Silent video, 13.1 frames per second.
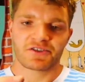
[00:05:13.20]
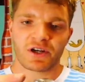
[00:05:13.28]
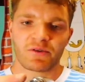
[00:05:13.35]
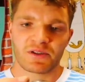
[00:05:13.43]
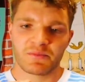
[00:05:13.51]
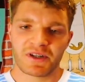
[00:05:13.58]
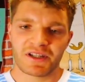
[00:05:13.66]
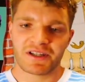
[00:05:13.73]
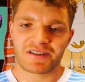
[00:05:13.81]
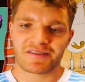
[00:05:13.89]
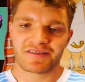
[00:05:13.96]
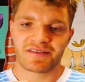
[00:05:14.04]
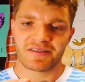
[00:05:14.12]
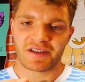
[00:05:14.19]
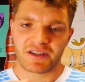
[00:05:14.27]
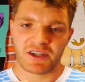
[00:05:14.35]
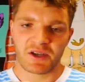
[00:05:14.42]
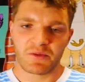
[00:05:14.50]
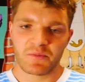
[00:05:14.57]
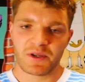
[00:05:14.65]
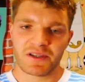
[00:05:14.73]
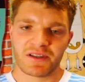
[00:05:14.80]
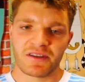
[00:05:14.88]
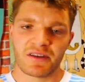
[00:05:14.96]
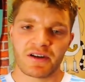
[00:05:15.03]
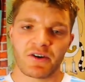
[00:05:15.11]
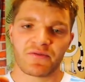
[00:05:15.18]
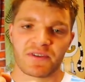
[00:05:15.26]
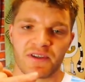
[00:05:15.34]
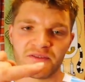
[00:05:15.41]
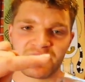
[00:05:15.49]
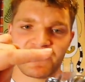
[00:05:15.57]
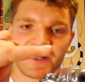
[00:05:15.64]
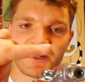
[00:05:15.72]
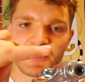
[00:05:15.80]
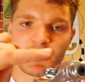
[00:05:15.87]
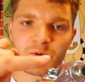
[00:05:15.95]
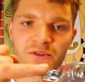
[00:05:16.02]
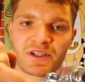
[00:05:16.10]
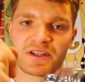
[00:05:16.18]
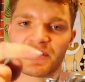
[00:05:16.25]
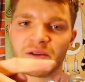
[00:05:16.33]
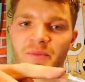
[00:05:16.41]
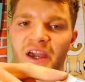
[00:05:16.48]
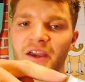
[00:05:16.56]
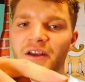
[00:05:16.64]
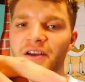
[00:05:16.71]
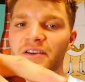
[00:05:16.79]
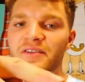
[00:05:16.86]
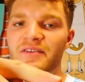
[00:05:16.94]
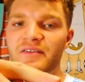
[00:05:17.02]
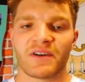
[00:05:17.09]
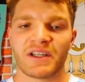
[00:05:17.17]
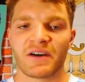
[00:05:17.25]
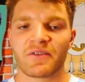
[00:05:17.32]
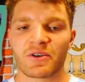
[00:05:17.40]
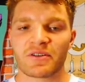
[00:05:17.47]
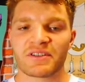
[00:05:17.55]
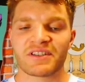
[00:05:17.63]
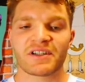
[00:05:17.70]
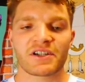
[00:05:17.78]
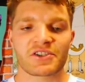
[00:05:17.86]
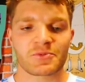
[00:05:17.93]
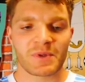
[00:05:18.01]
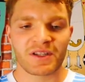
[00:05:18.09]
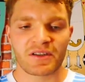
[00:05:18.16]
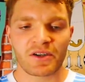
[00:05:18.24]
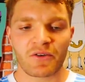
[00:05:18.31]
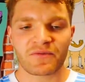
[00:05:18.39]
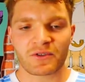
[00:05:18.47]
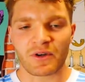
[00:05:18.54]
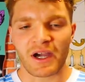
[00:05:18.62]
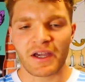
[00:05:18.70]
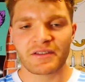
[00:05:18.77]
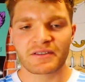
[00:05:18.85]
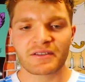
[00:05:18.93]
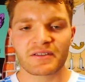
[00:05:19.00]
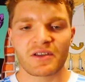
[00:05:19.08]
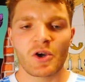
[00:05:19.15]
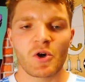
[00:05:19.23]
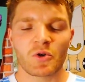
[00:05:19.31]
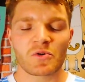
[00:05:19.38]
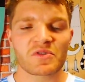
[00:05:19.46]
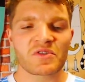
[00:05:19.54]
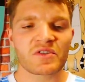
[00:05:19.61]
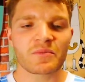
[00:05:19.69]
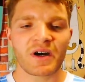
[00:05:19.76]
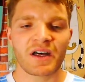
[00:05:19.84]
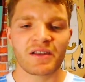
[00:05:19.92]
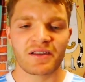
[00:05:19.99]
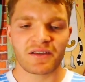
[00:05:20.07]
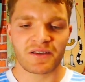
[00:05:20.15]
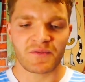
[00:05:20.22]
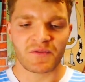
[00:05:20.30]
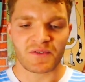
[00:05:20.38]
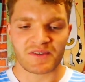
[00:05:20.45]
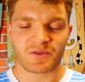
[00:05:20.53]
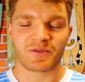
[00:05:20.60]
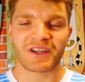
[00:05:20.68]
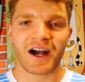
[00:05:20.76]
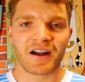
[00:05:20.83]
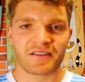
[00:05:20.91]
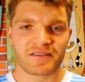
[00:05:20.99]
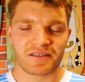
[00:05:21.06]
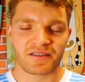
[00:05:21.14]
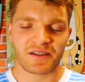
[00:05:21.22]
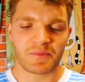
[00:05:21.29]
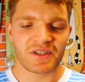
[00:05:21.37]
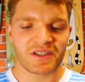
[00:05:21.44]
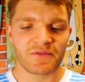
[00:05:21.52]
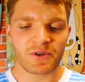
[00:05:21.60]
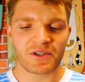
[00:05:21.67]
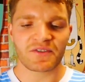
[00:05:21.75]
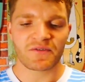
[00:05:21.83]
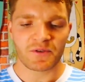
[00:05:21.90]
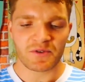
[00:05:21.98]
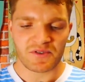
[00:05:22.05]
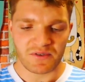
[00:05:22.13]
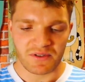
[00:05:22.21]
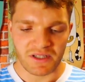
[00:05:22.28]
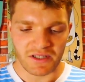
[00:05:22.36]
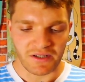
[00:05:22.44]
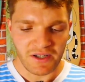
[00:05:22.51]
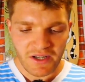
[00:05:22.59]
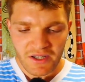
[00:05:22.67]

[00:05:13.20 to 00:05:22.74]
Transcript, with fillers: Schaut immer, dass dieser Kingpin hier auf jeden Fall unter dem Hänger ist, weil da wollt ihr später drauf grinden. Und zum anderen so eine Achse, damit die wirklich funktioniert,